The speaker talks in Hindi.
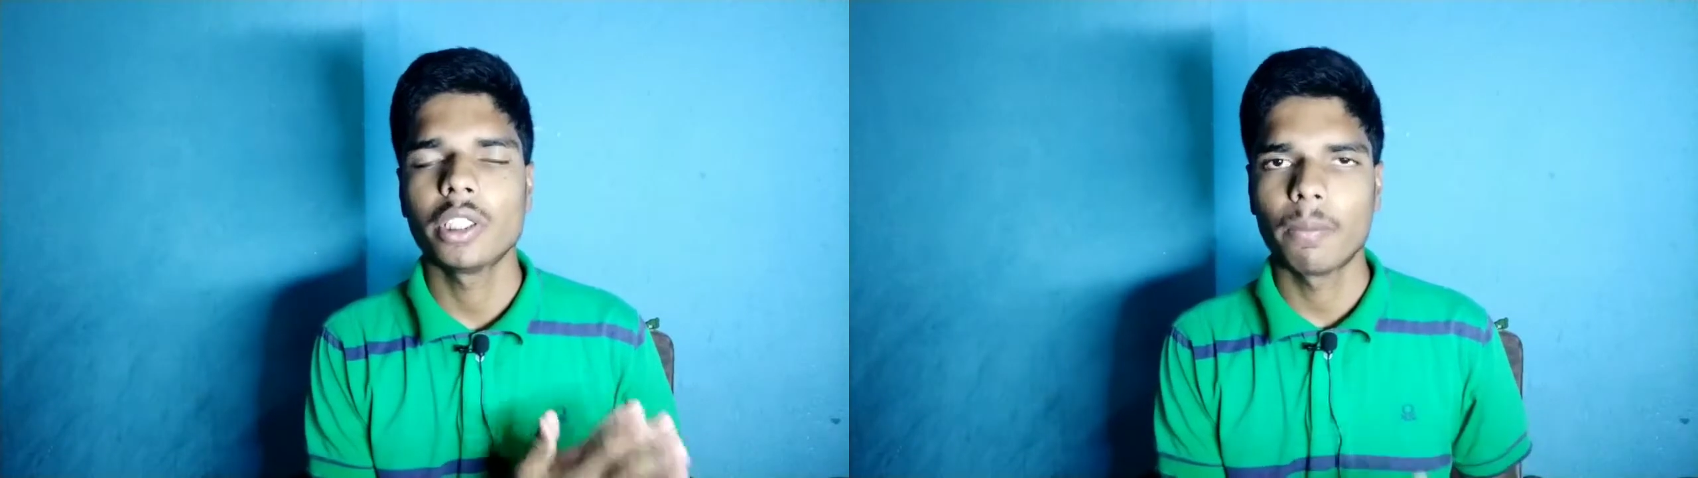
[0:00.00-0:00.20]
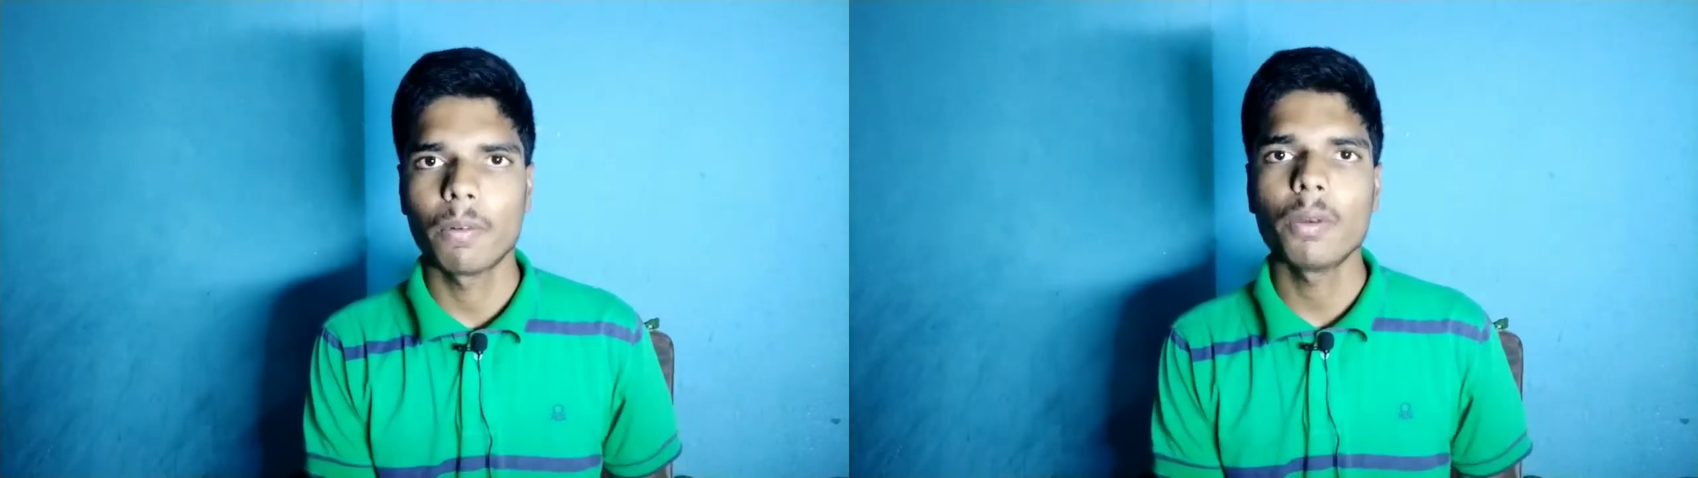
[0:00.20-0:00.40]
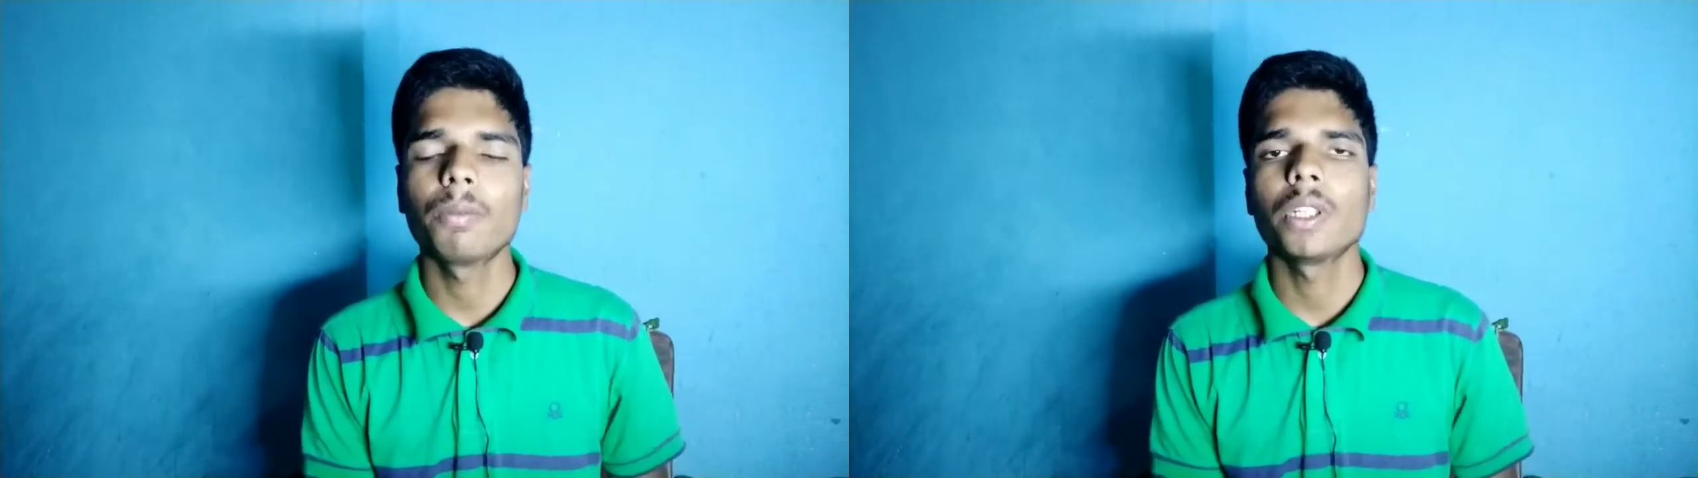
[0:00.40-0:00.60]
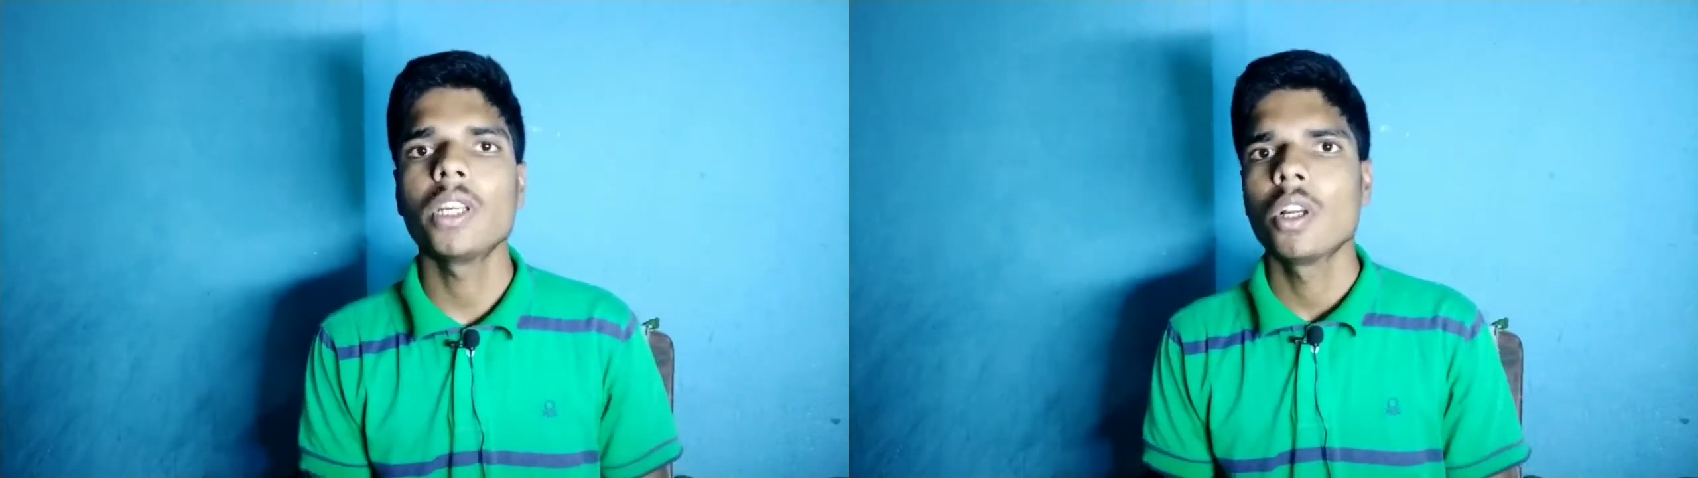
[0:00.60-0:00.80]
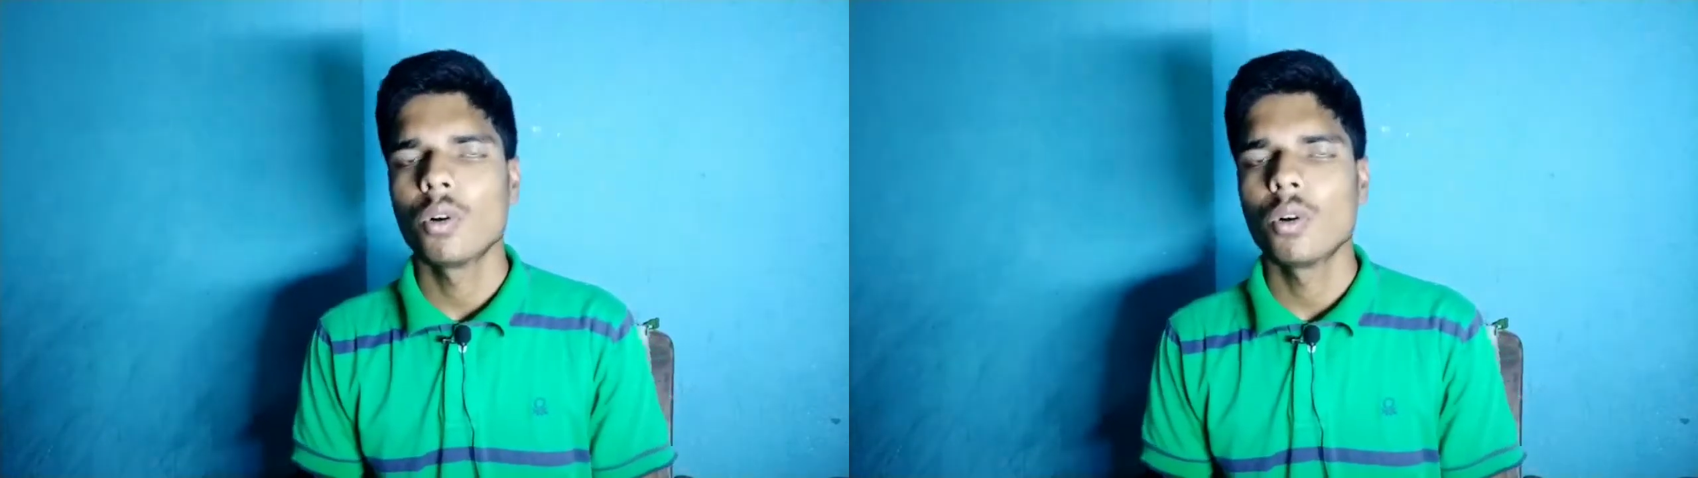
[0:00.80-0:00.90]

डेवलप हुई